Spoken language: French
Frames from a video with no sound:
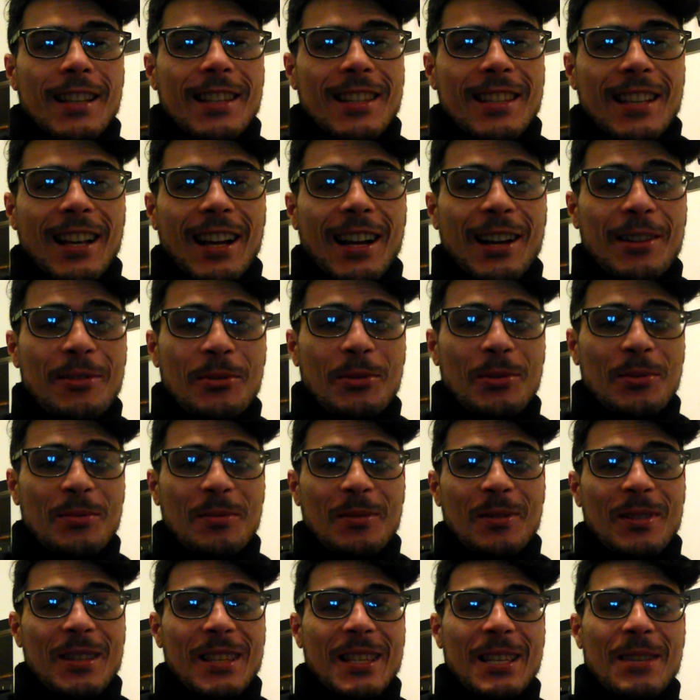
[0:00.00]
Salut tout le
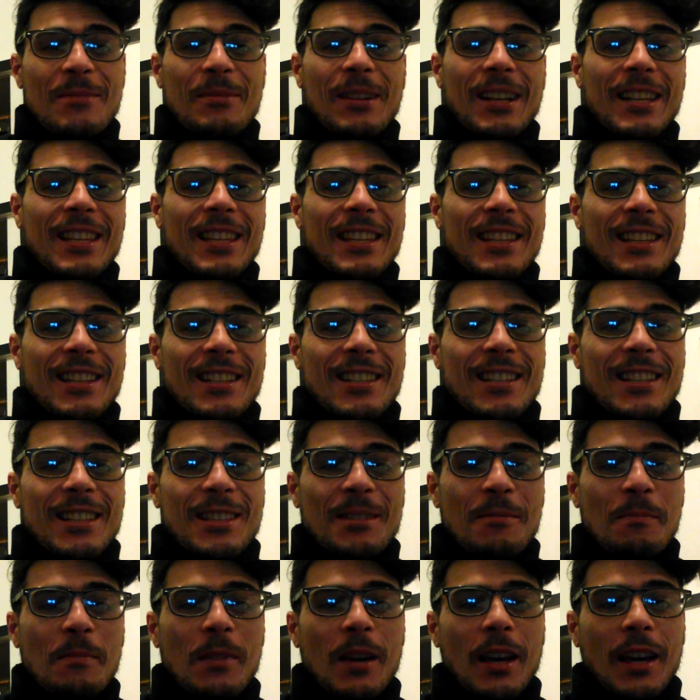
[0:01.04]
monde, c'est Malik,
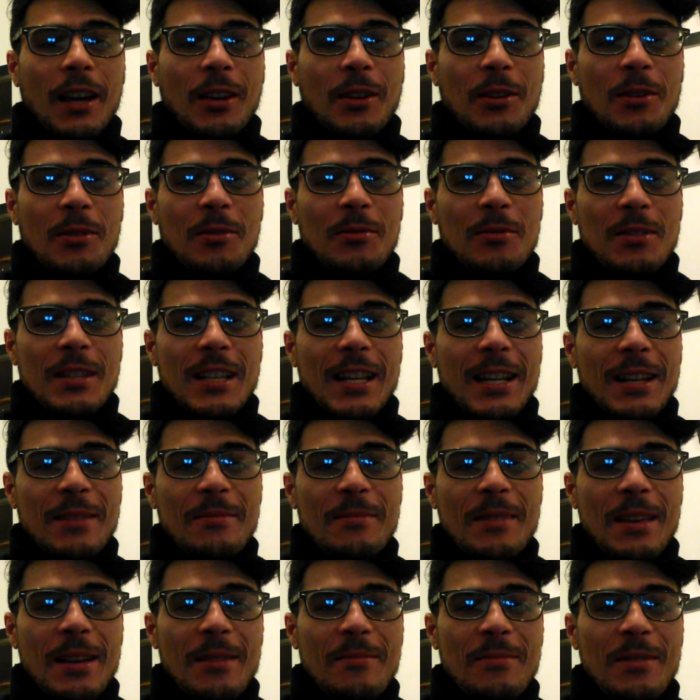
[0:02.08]
j'espère que vous allez
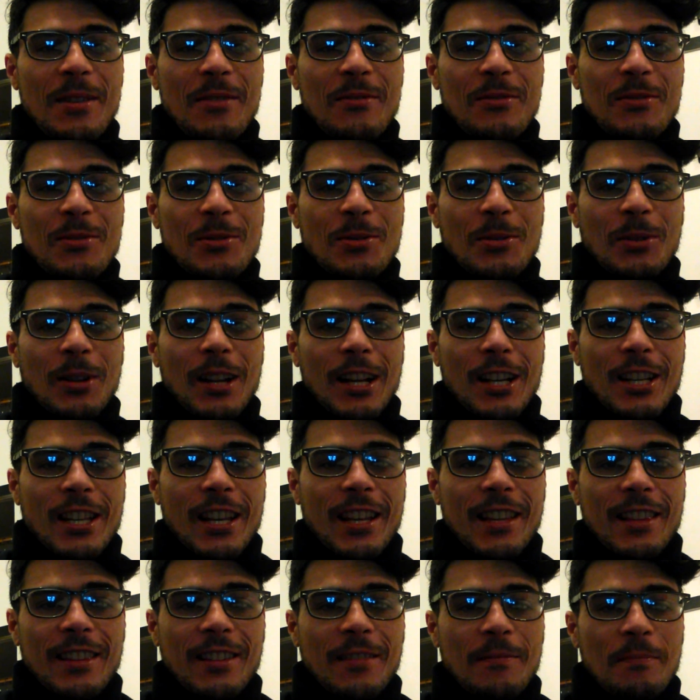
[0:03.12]
bien, bienvenue sur la
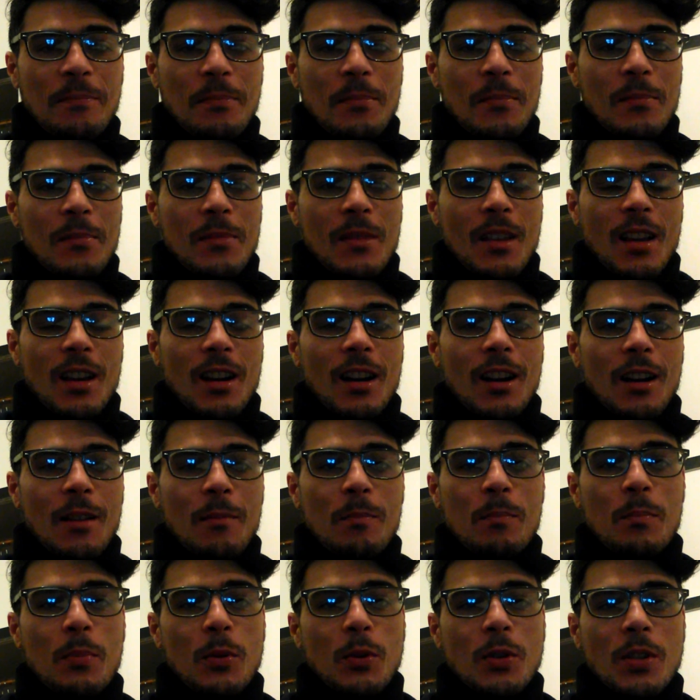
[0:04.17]
chaîne. Euh,
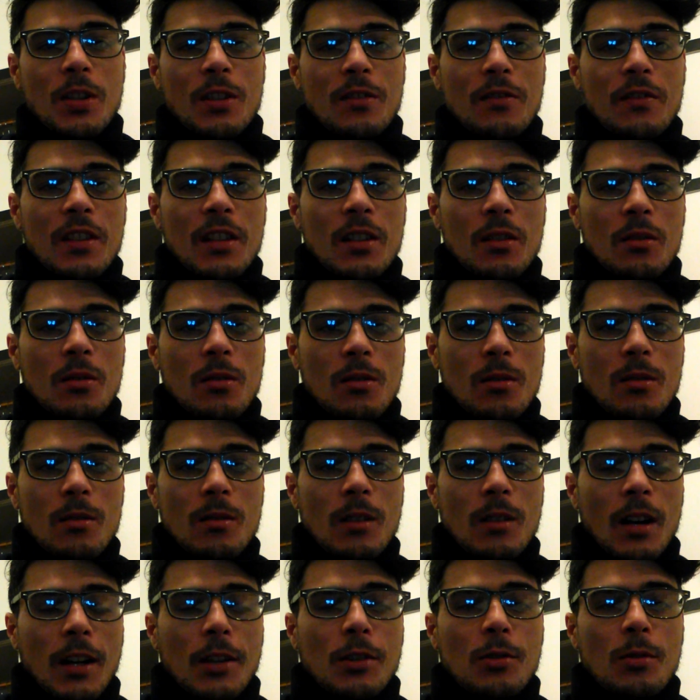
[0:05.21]
petite
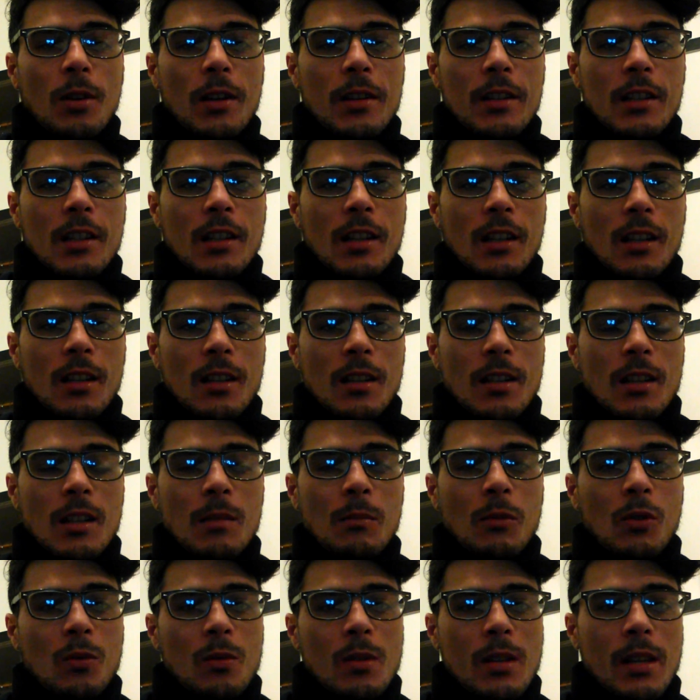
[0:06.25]
vidéo actualité, ce qui
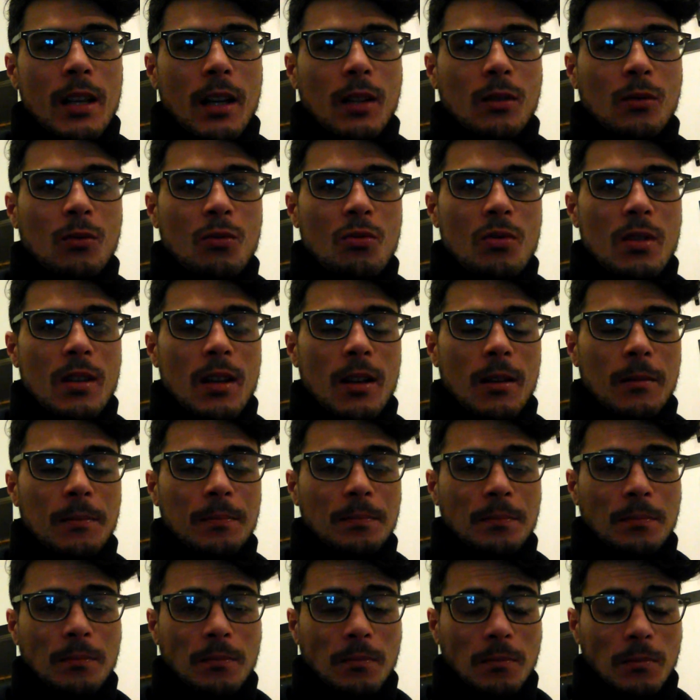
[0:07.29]
me concerne tout
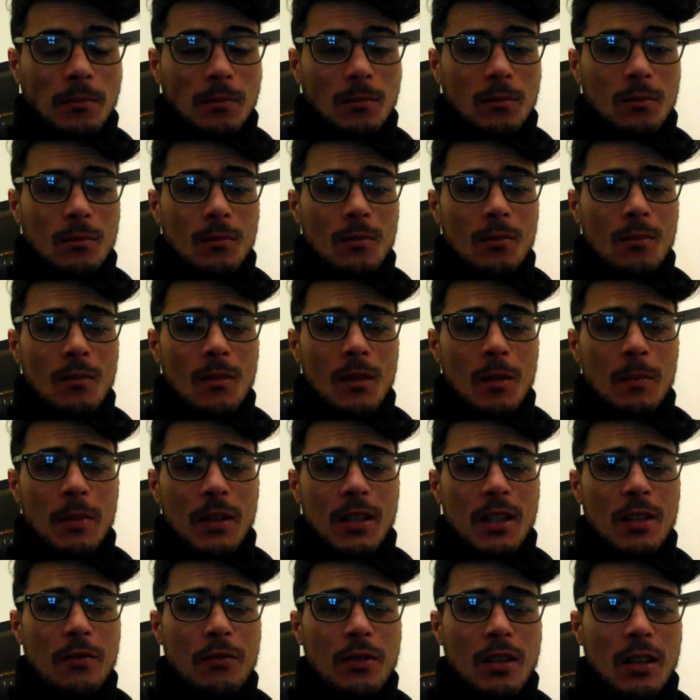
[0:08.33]
ça.
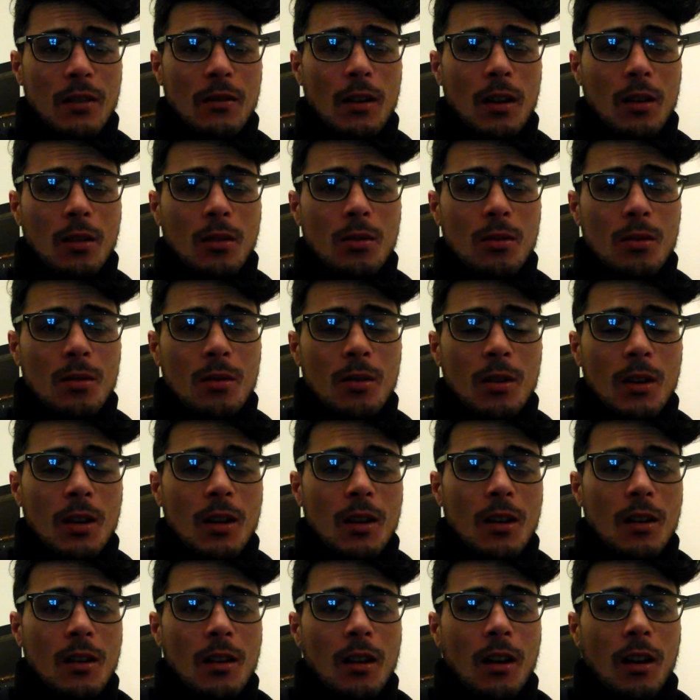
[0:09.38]
Parce qu'il faut savoir que
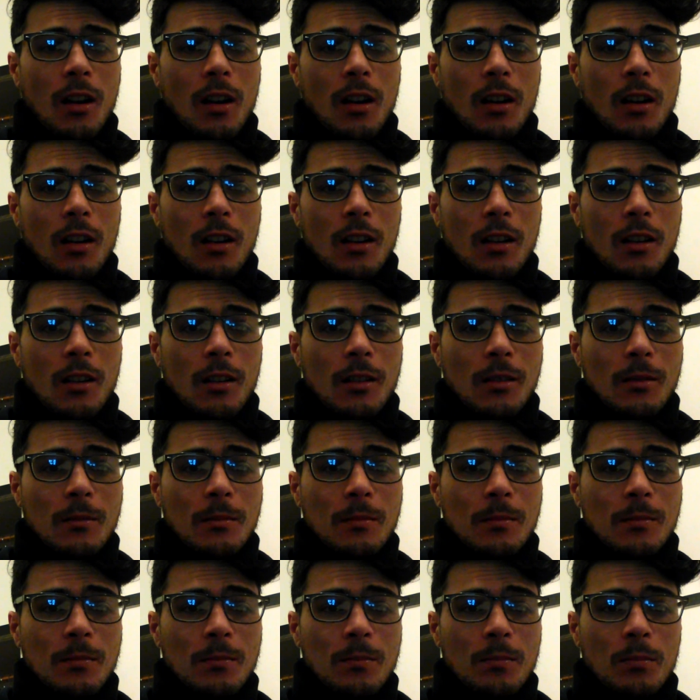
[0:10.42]
euh,
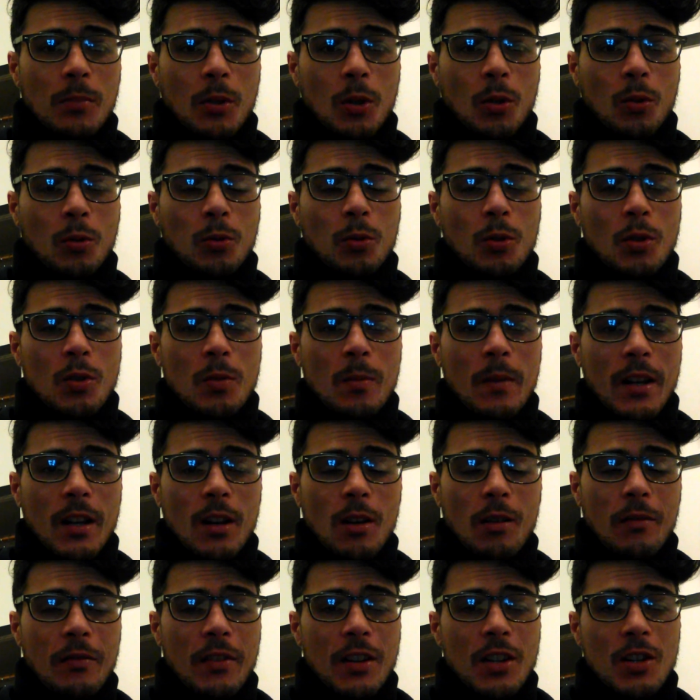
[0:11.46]
pendant deux semaines,
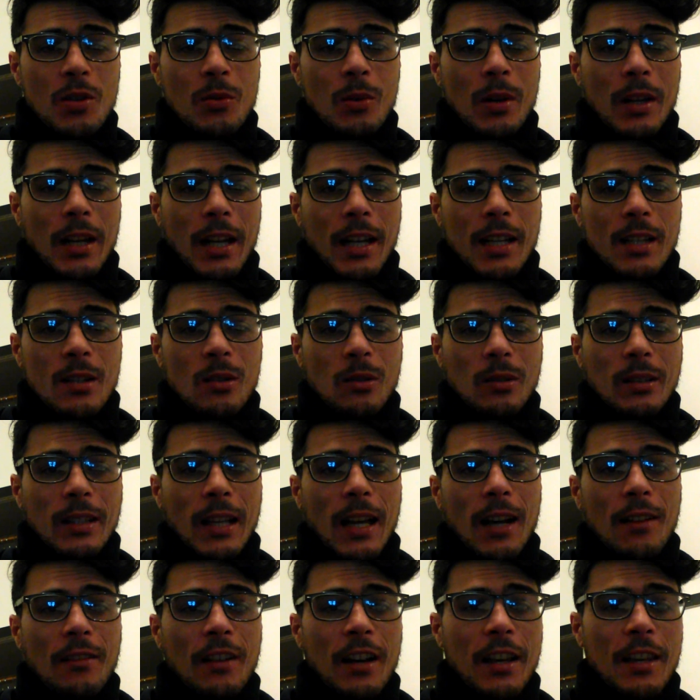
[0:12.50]
là en fait, j'ai eu un accident de
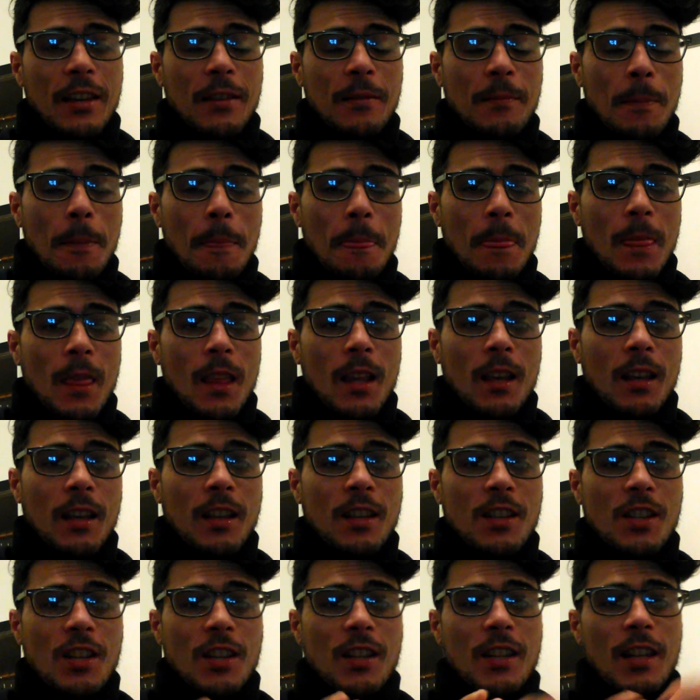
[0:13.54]
travail
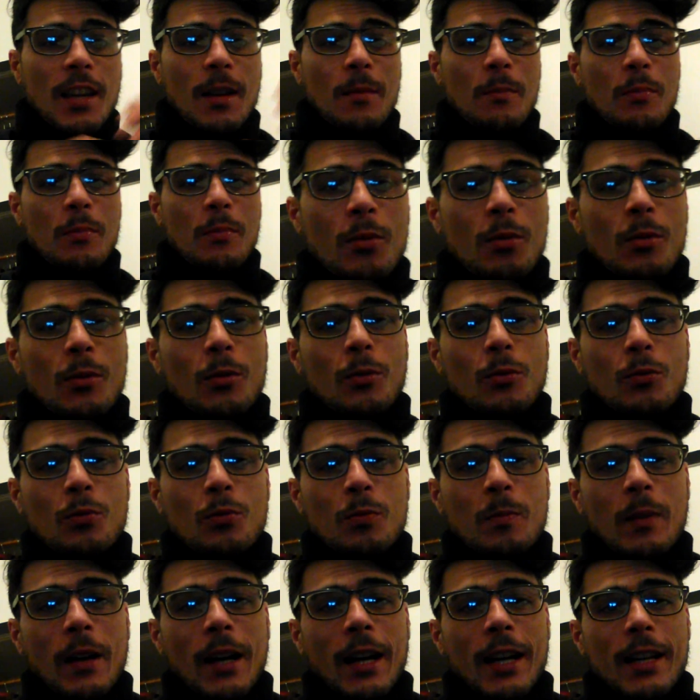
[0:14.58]
et j'étais un euh, tout
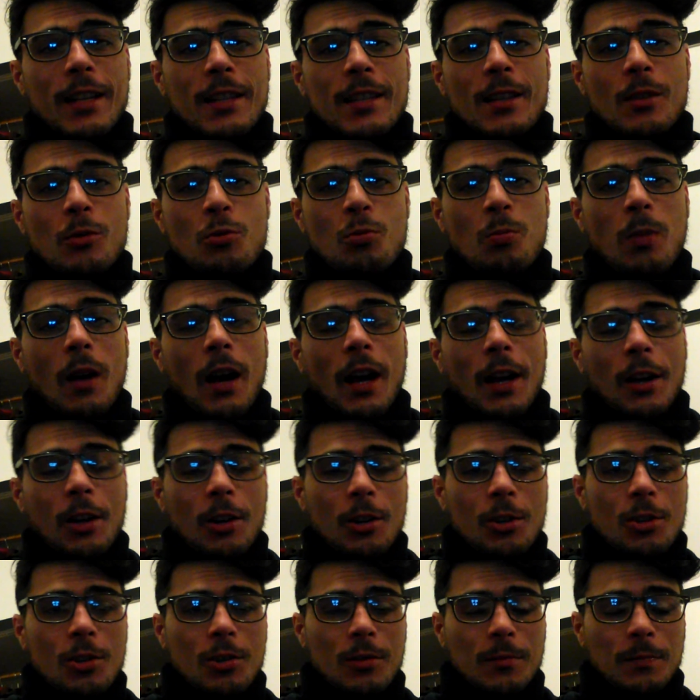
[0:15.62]
paralysé du bras
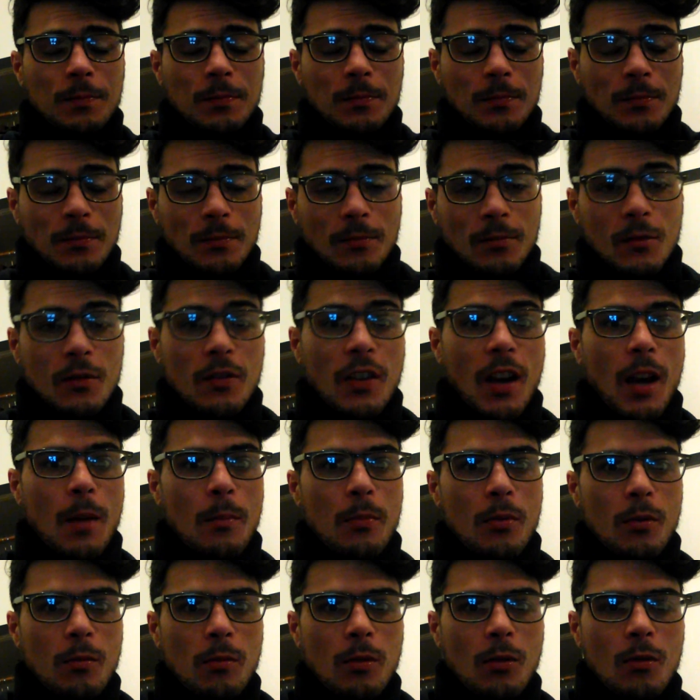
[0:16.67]
gauche, enfin un
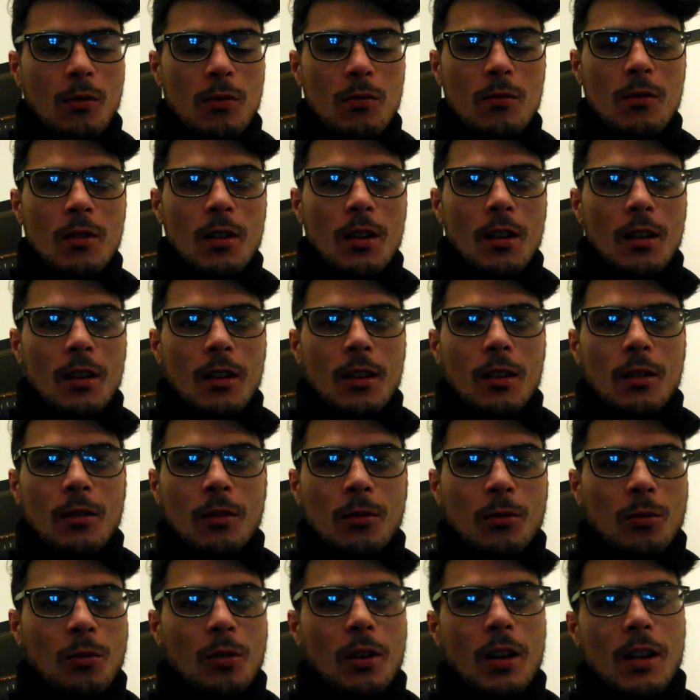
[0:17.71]
peu beaucoup.
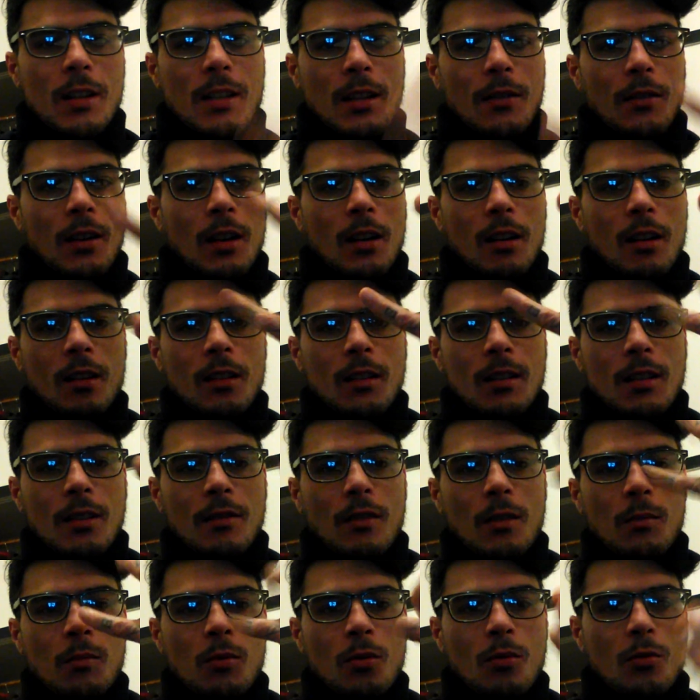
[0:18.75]
Donc là, ça va, ça
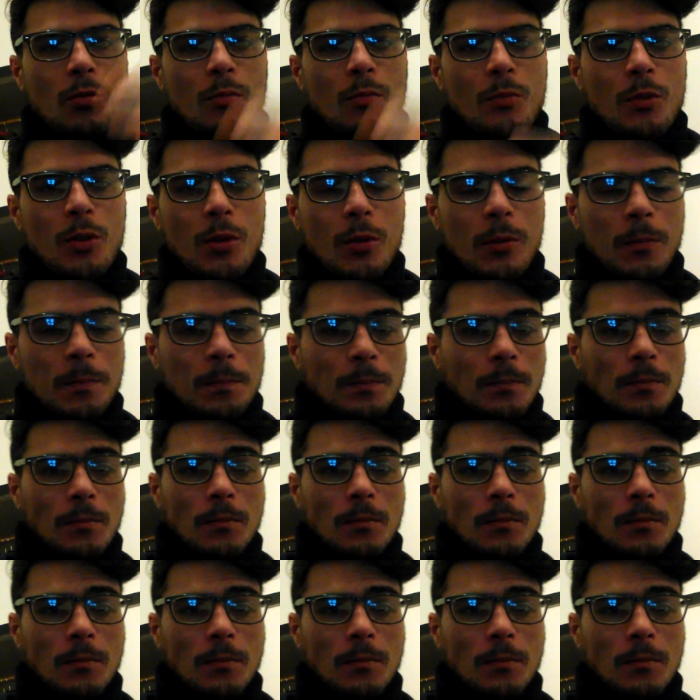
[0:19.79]
va beaucoup mieux.